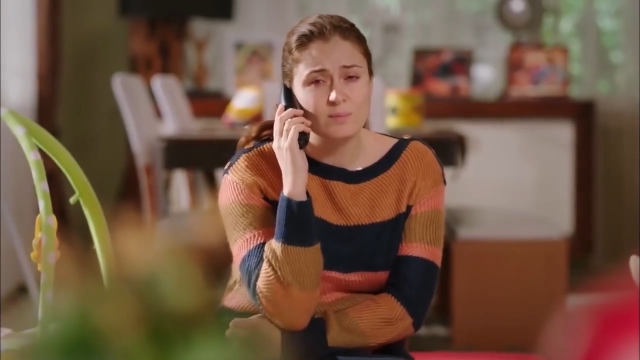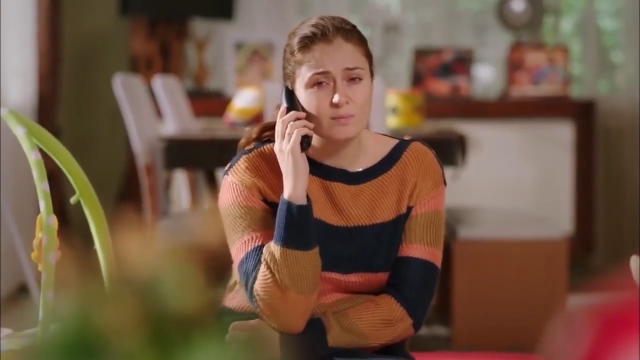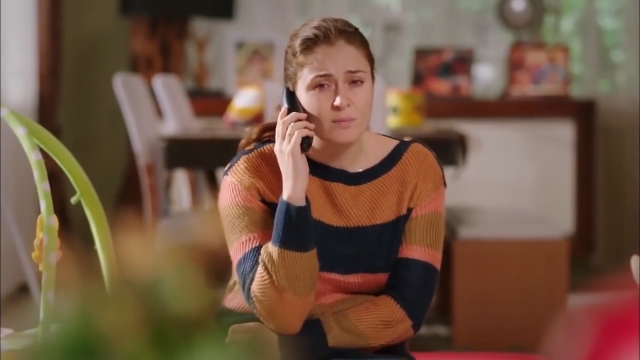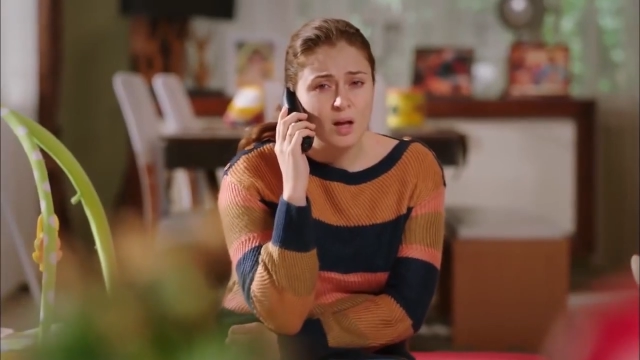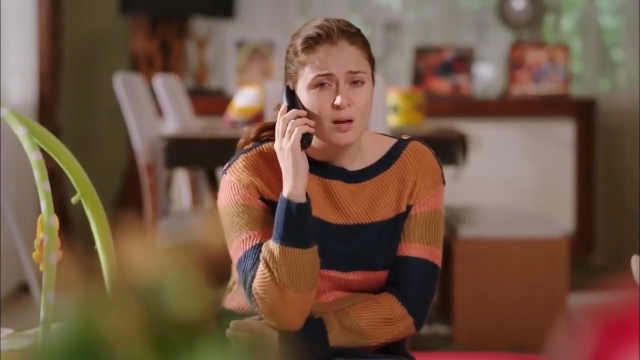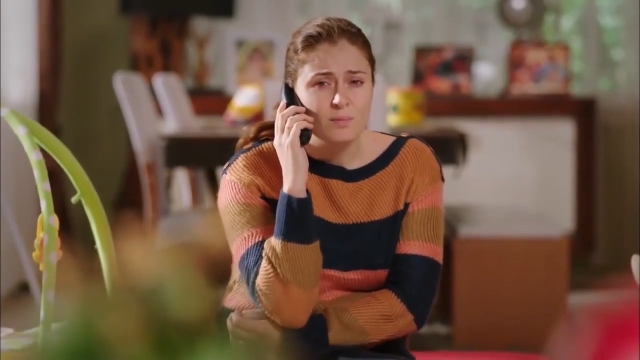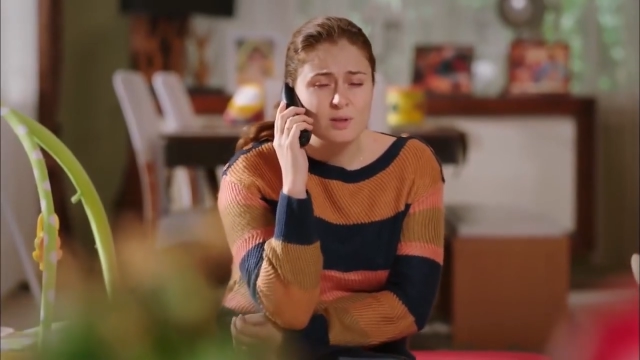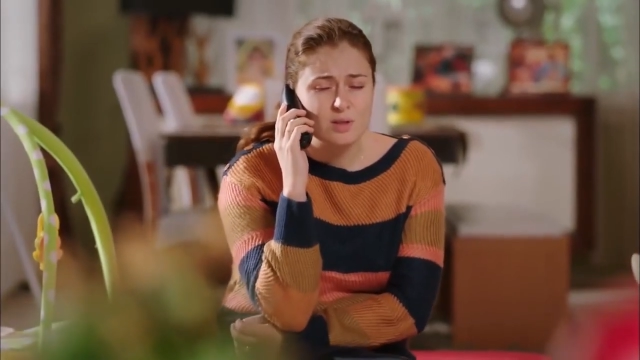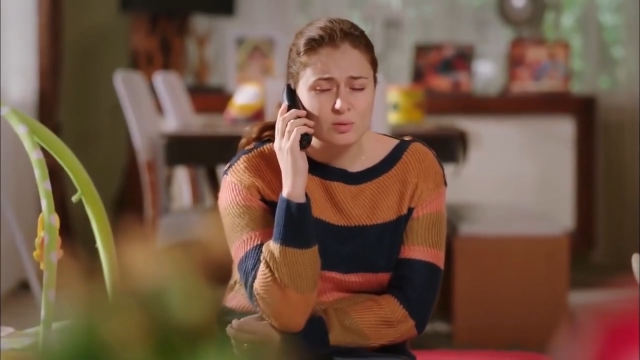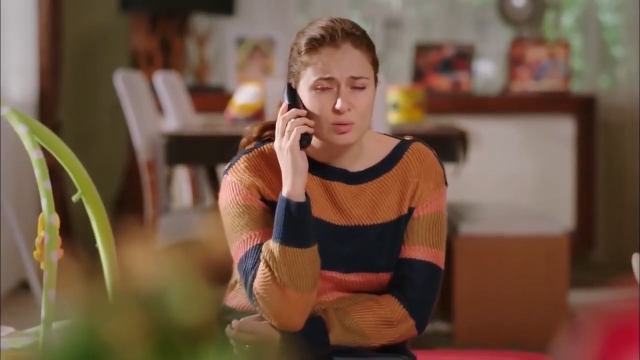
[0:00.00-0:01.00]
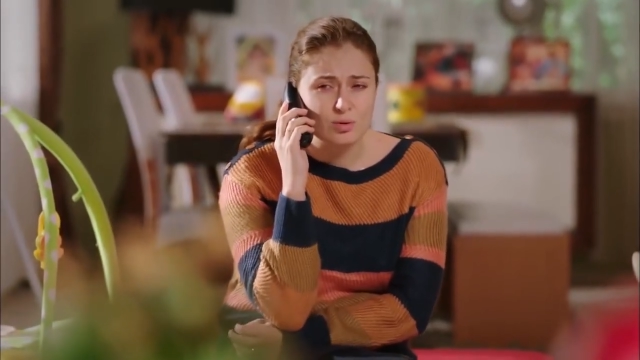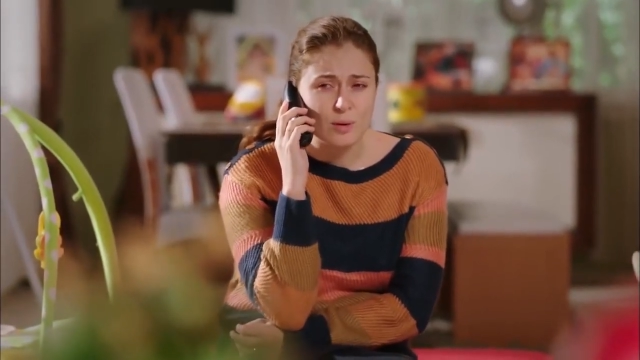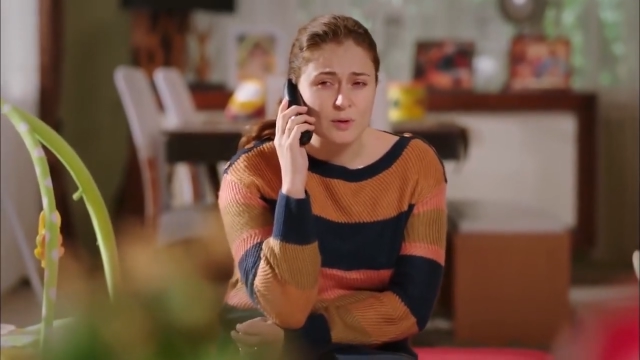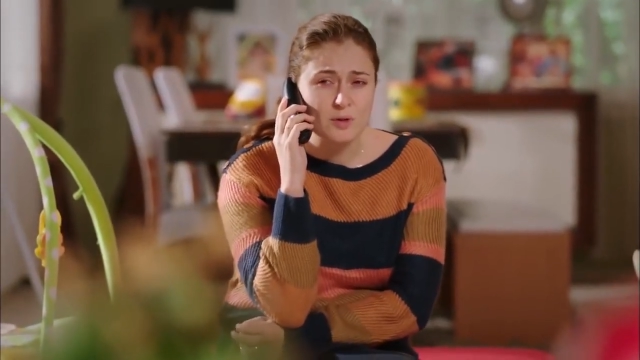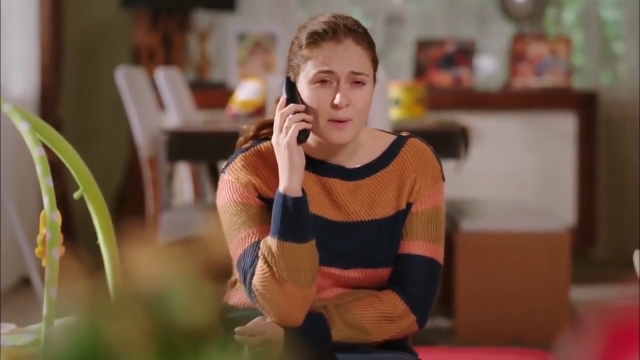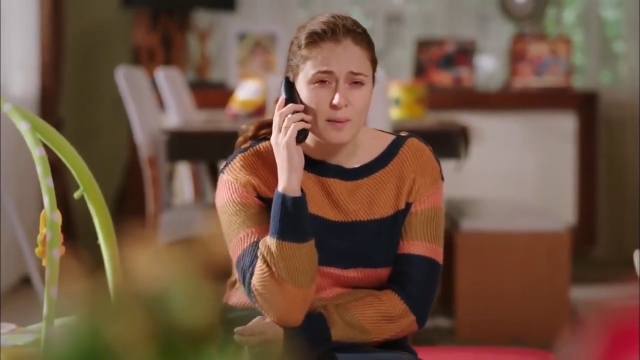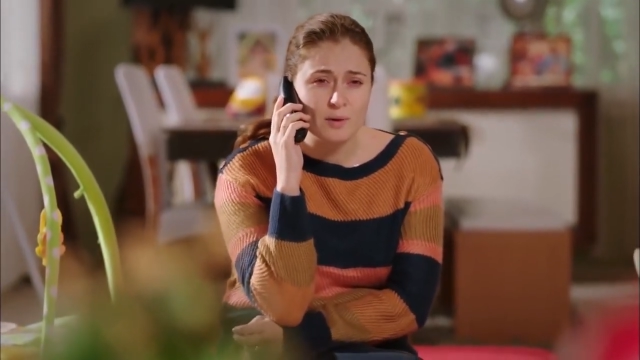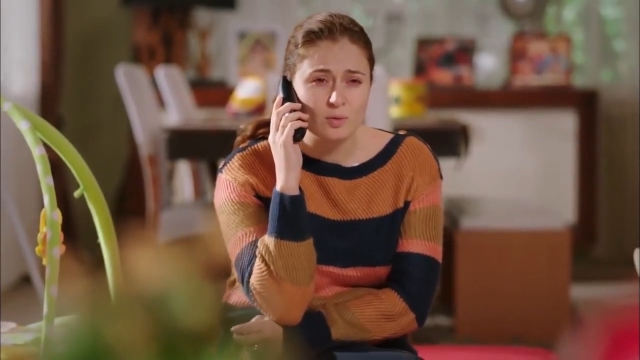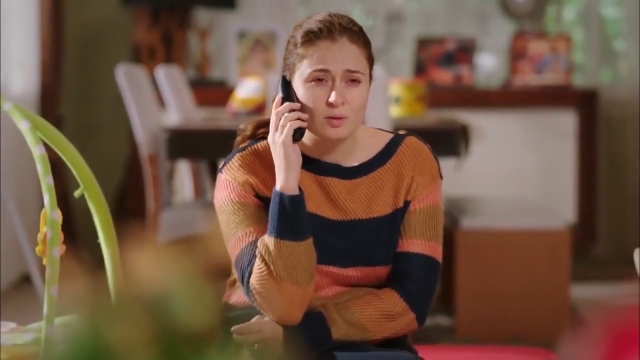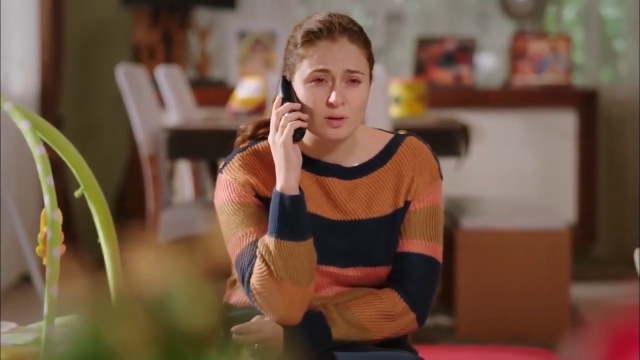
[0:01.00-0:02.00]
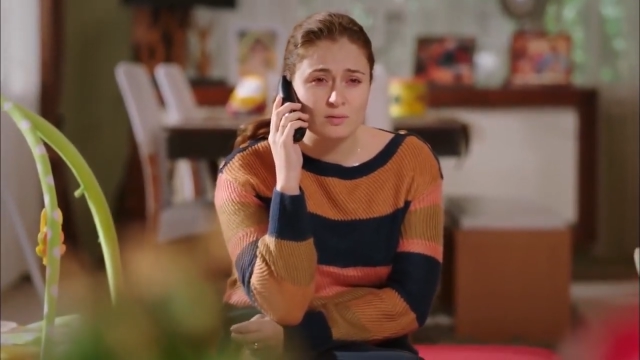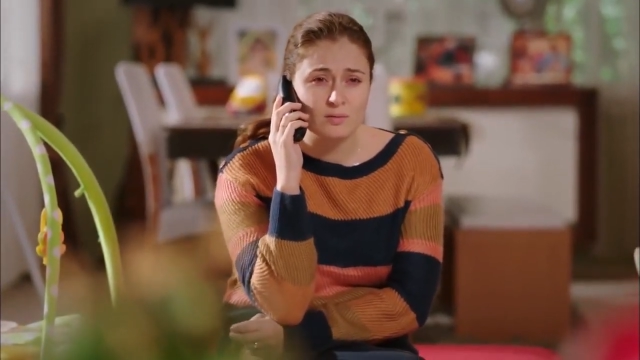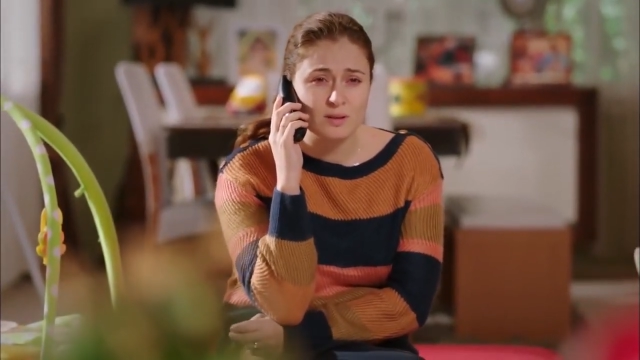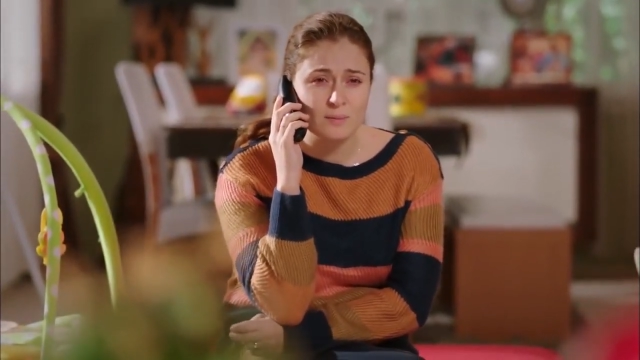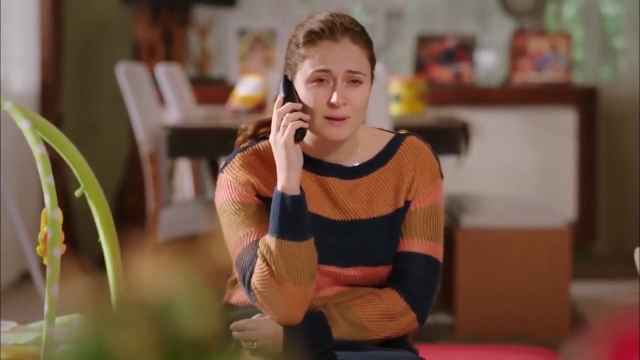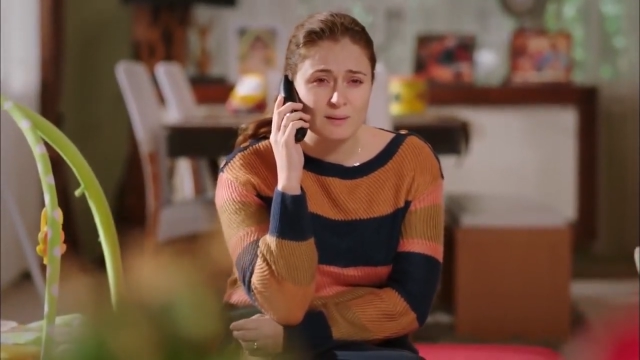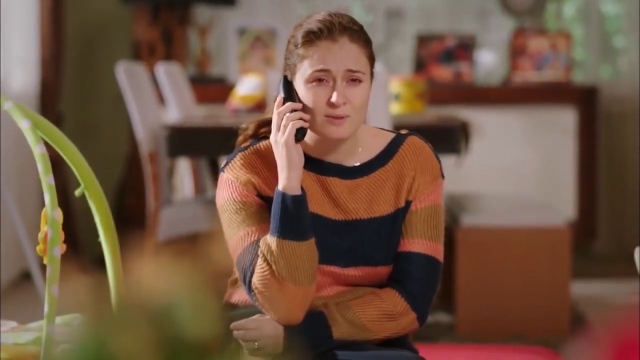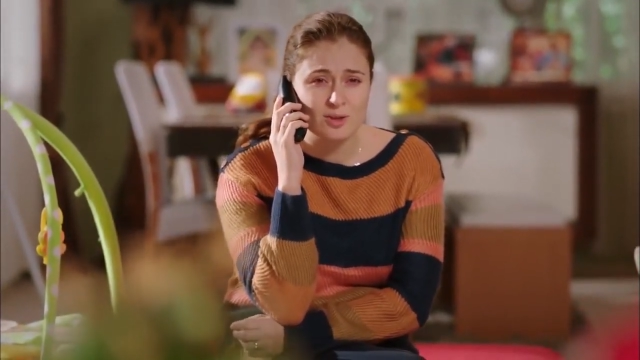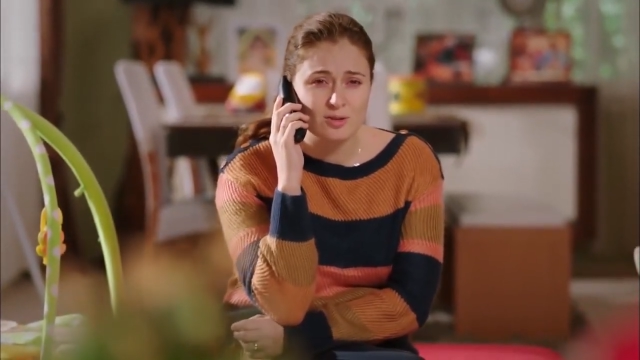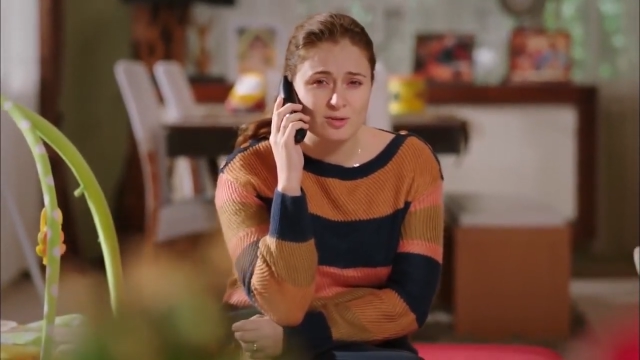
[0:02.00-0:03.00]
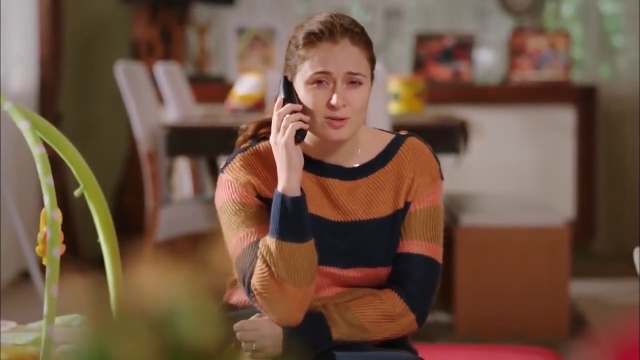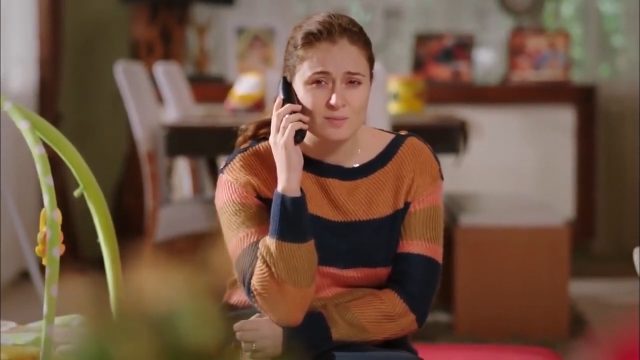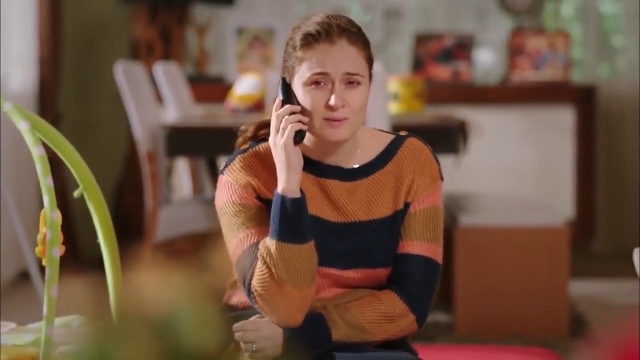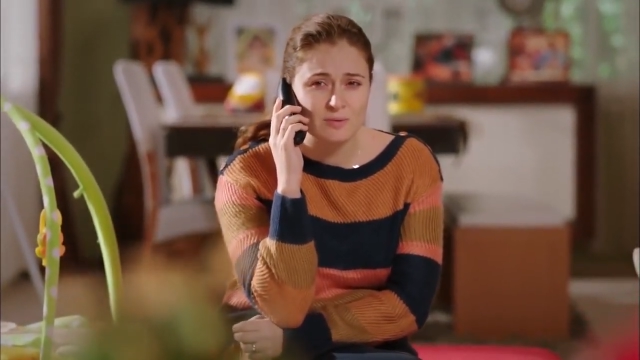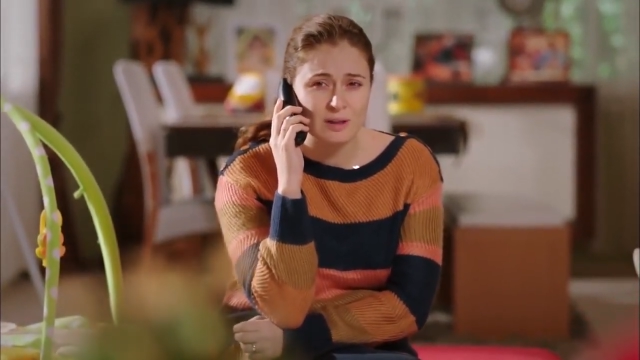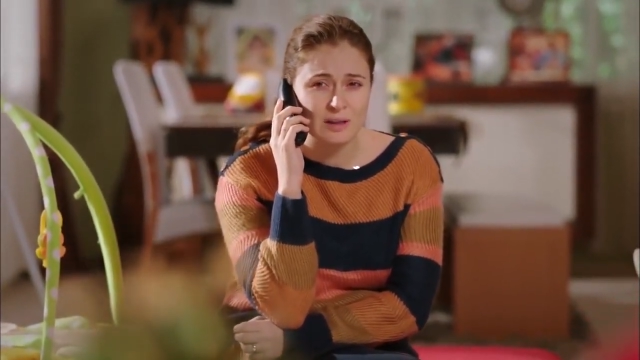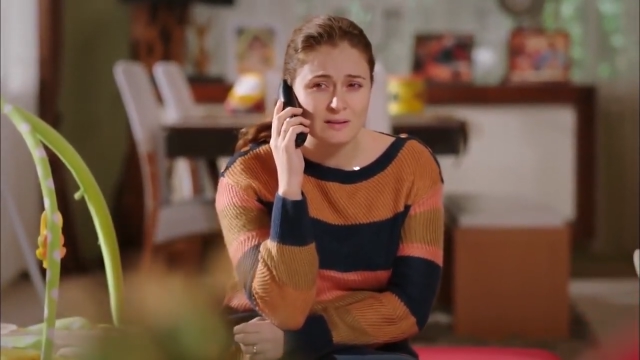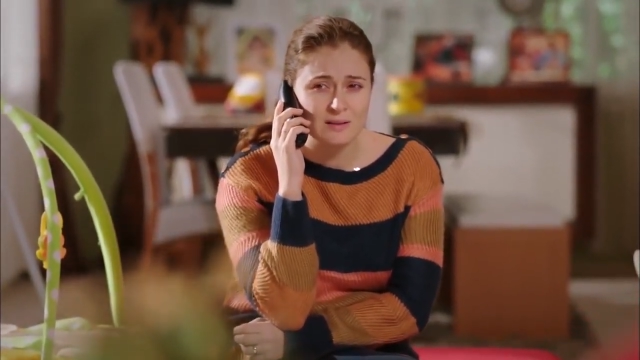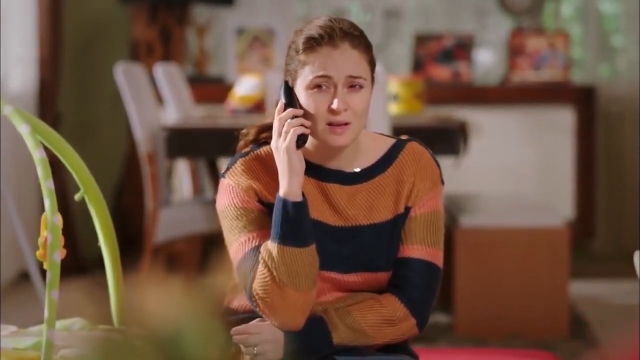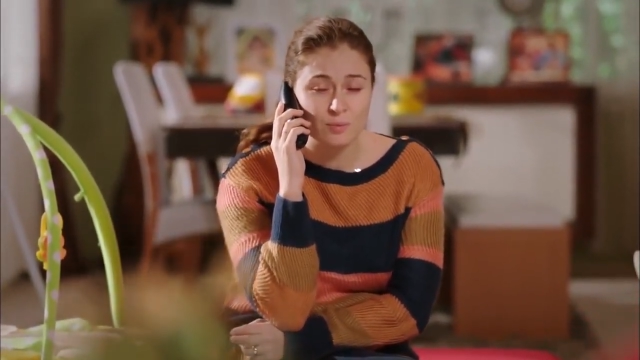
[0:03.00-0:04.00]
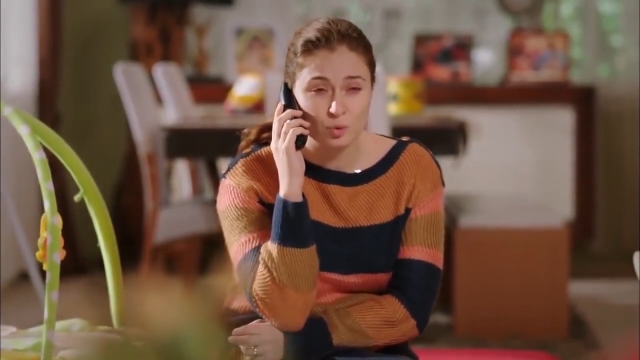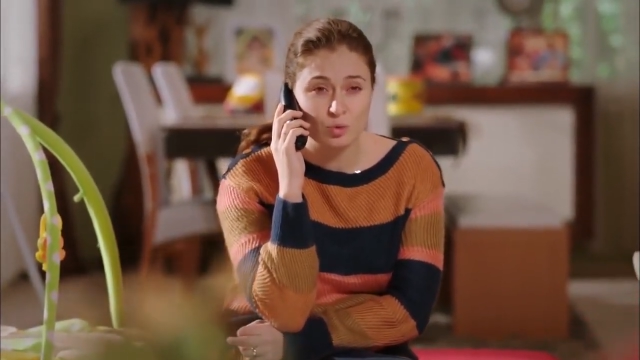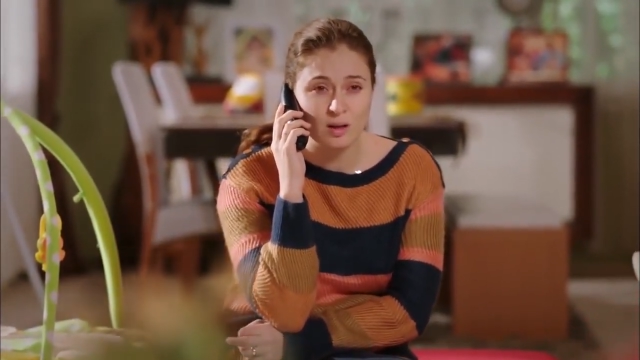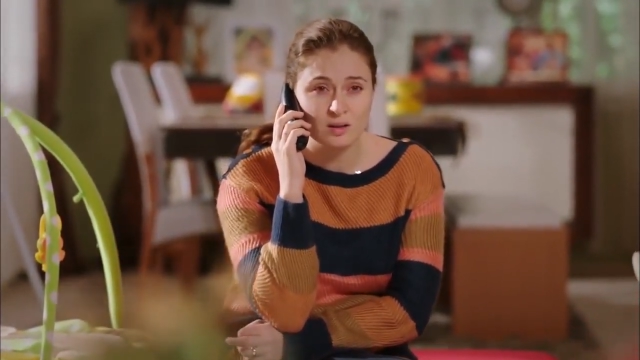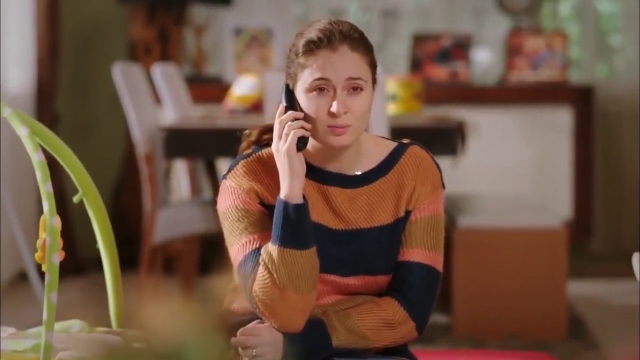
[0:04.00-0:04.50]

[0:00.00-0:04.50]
طيب هلا اذا قلت لها تشتغل عندي مشان الاولاد فكرك رح توافق انها